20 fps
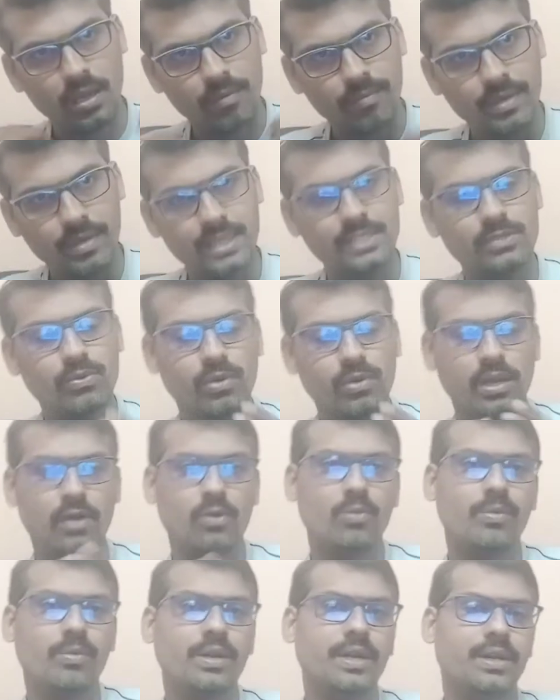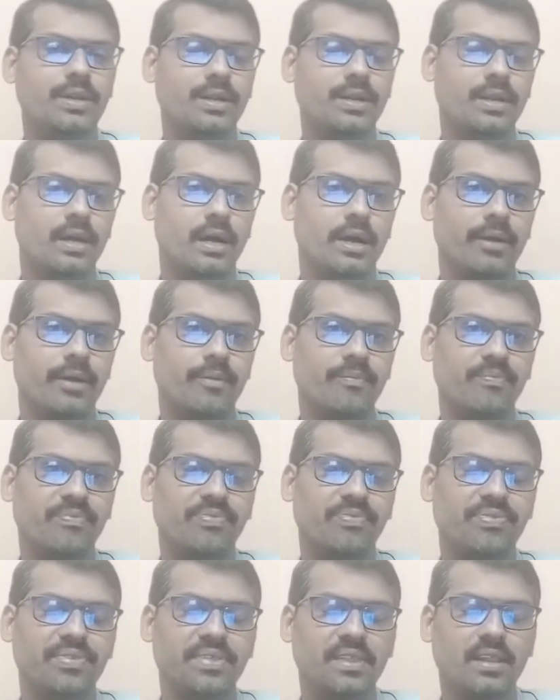மனசுக்குள்ளே குமரிட்டு இருக்காங்க
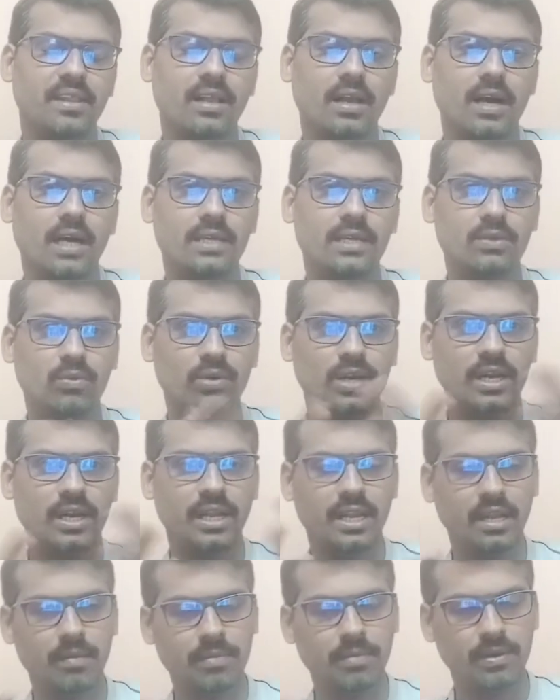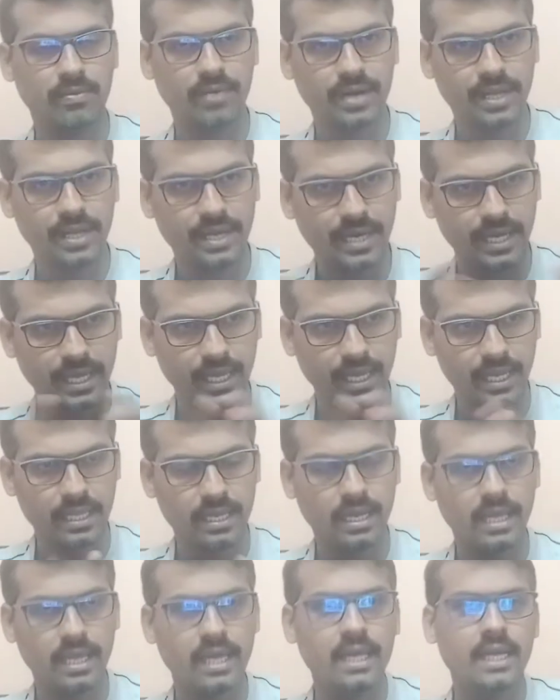அதுக்கு நிறைய பேர் வழி கிடைக்கிறது
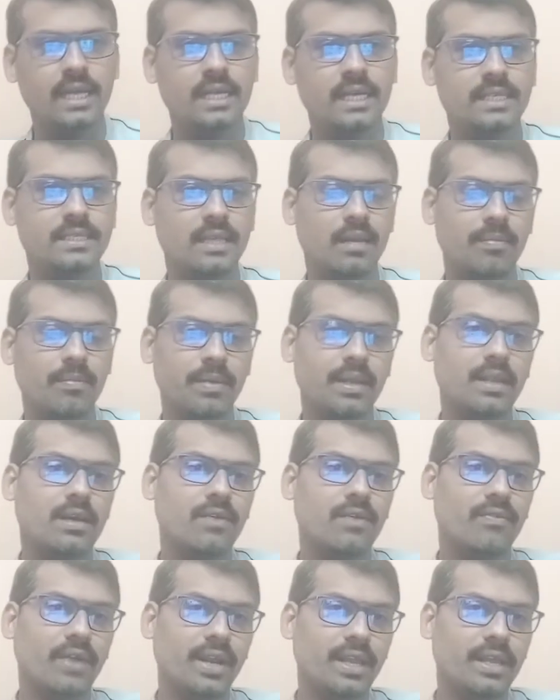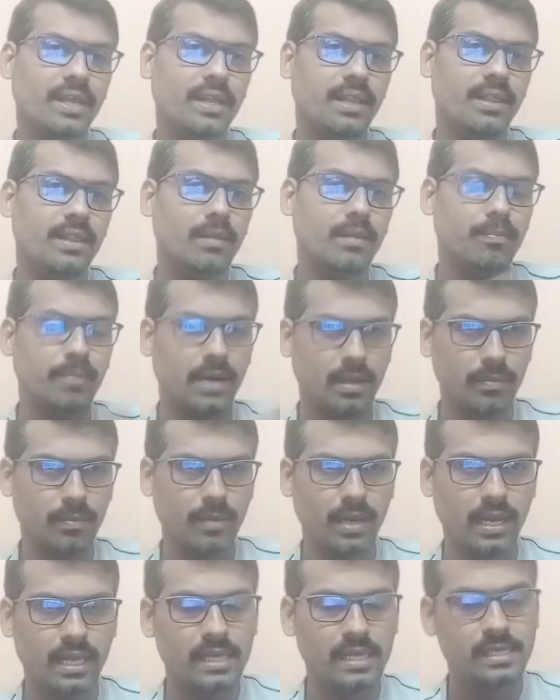இல்லை சில பேருக்கு வழி இருந்து பணம்
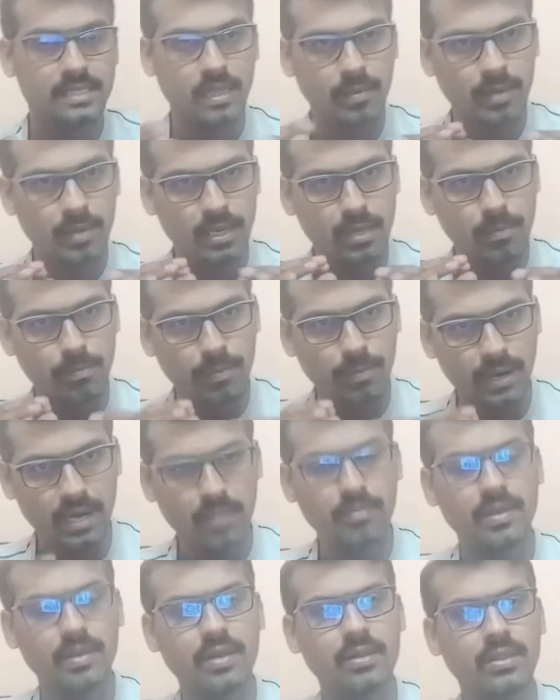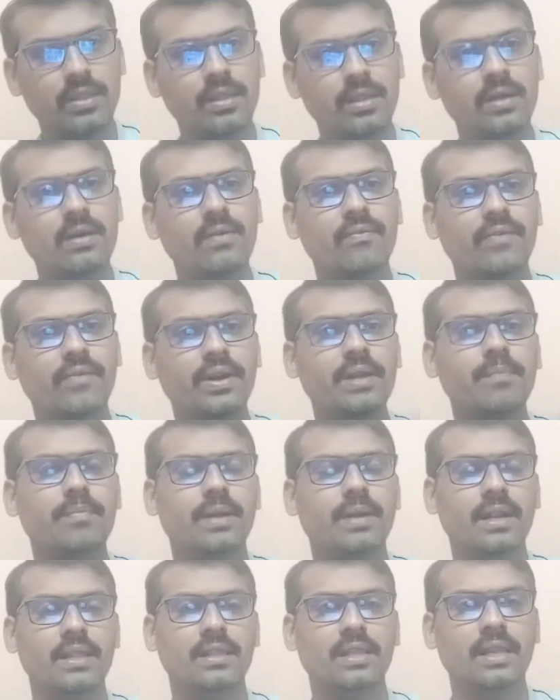இல்லை சில பேருக்கு பணம் இருந்து வழி
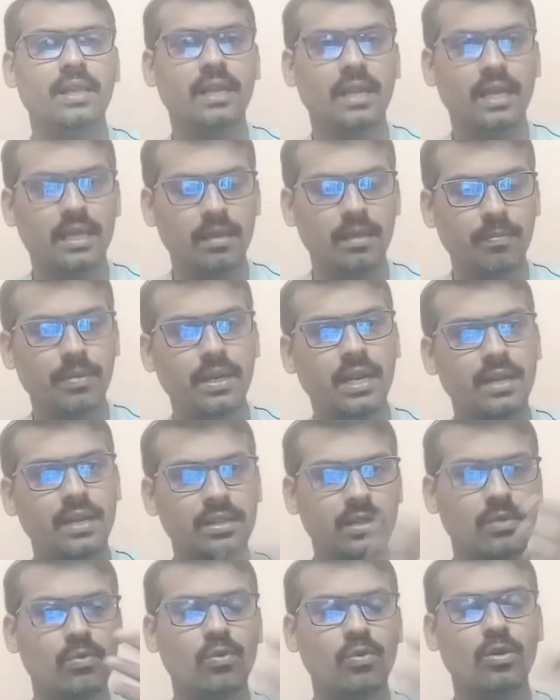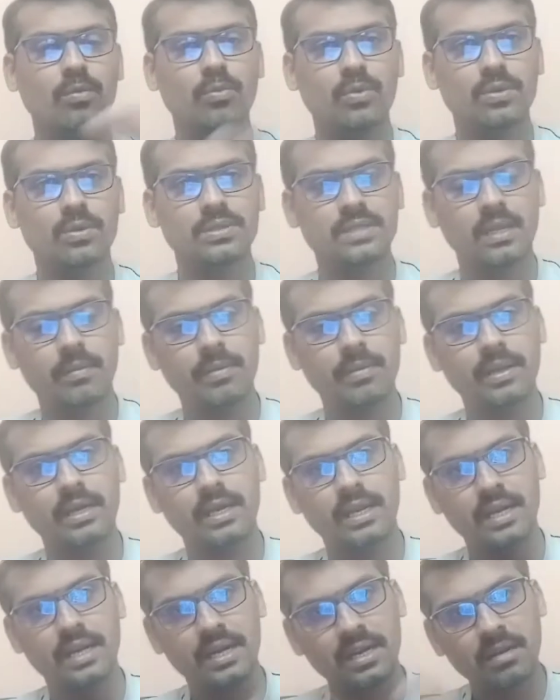பண்ண தெரியல எப்படி அடுத்தது கொண்டு போகணும் சில
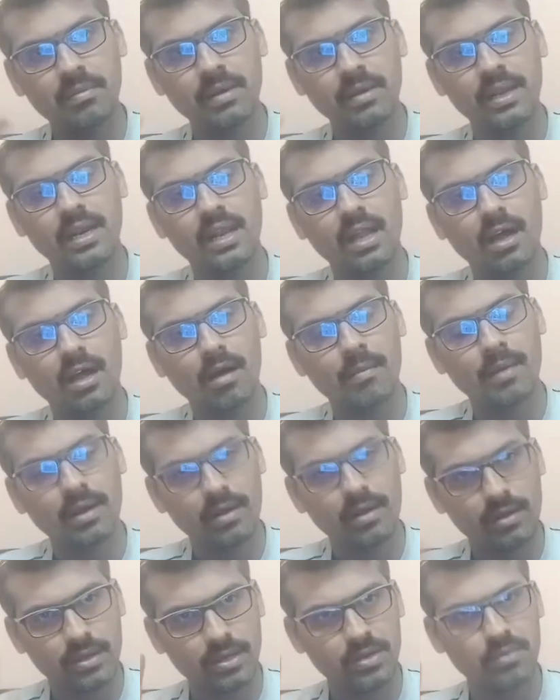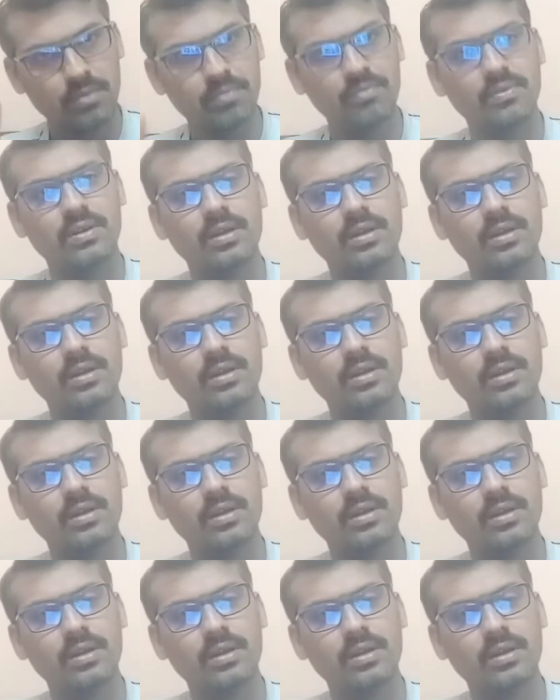பேருக்கு ரெண்டுமே இல்லாமல் இன்னும்